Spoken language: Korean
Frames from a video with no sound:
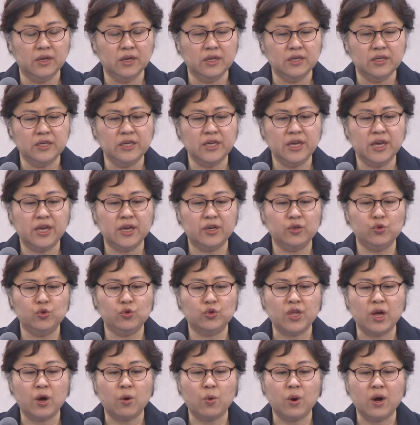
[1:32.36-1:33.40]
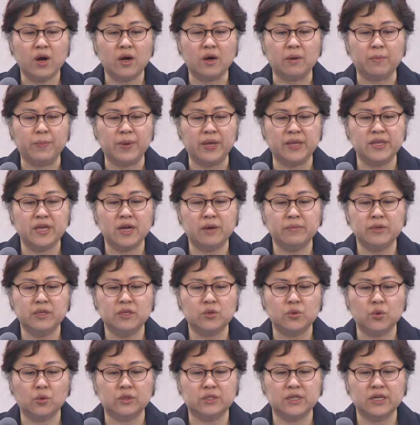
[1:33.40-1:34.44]
이에 유다와 베냐민
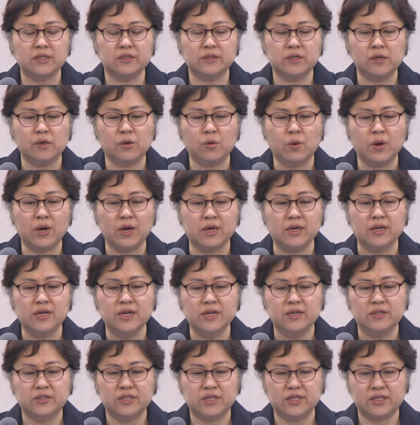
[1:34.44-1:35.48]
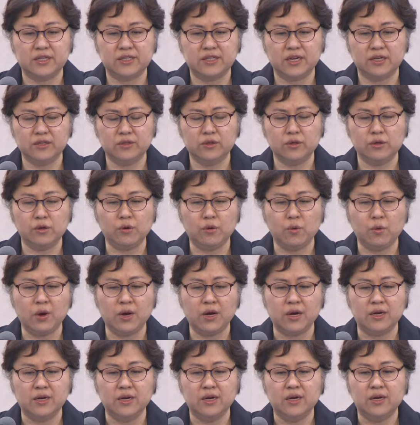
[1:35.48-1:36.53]
족장들과
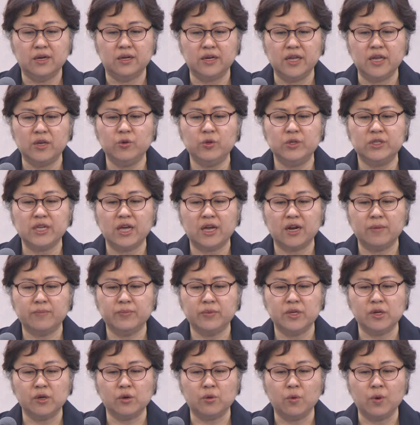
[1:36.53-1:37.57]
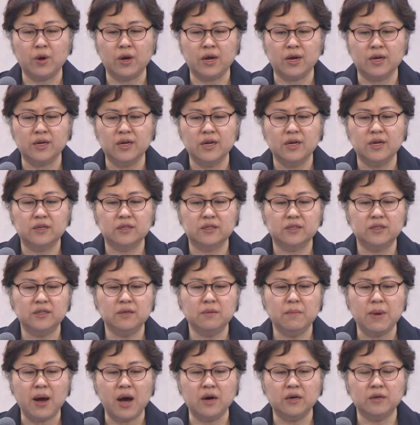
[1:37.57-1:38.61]
제사장들과 레위 사람들과 그
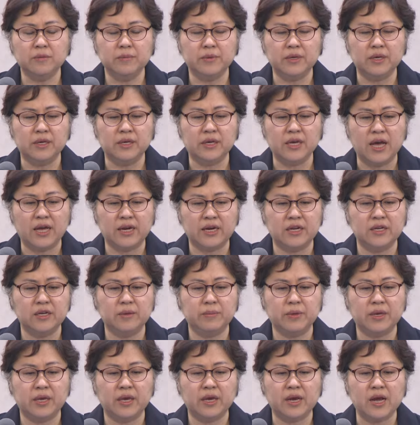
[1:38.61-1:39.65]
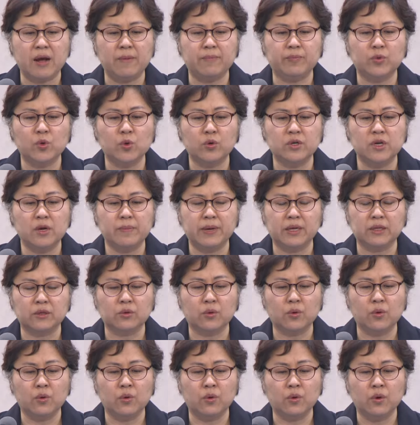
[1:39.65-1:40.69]
마음이 하나님께 감동을
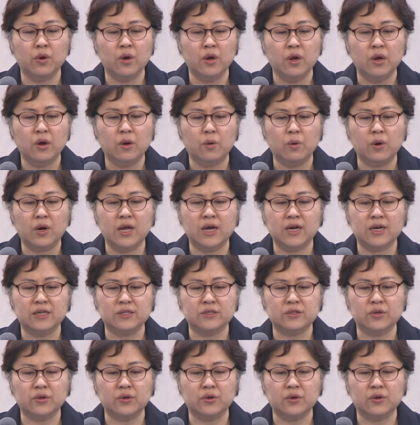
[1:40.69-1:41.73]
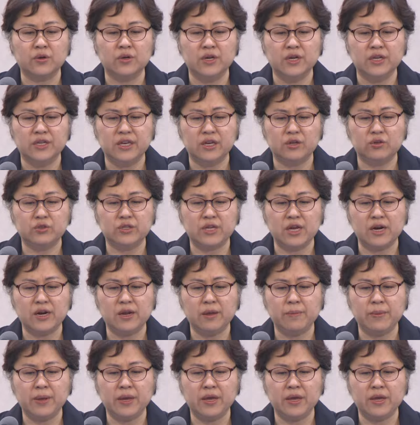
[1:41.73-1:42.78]
받고 올라가서
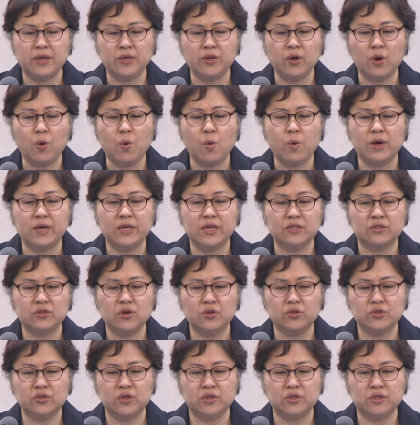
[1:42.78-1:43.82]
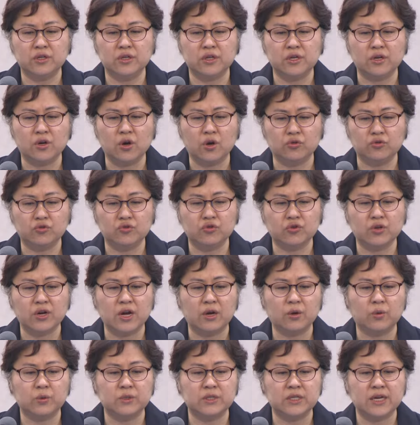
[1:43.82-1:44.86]
예루살렘의 여호와의 성전을
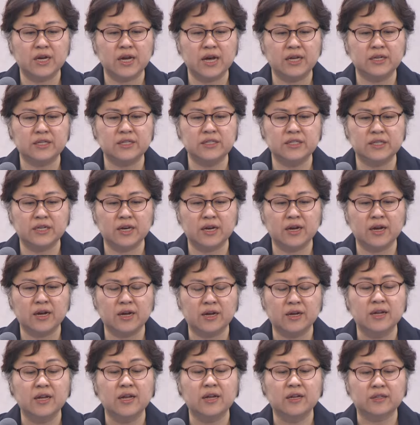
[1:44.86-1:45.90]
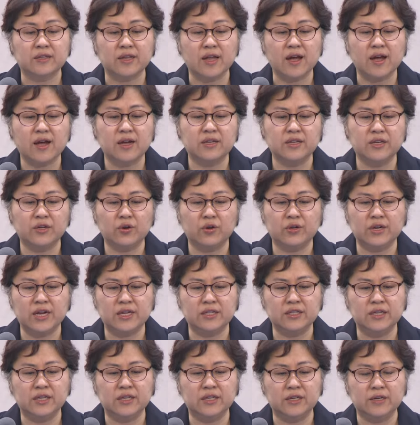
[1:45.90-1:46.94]
건축하고자 하는 자가 다
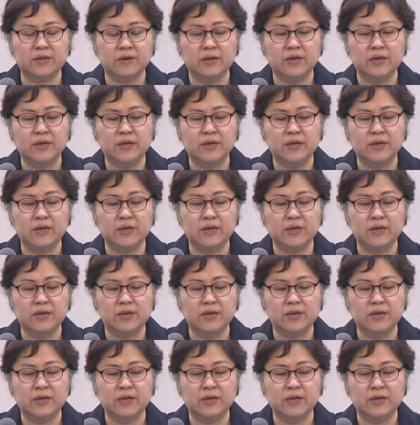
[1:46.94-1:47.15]
일어나니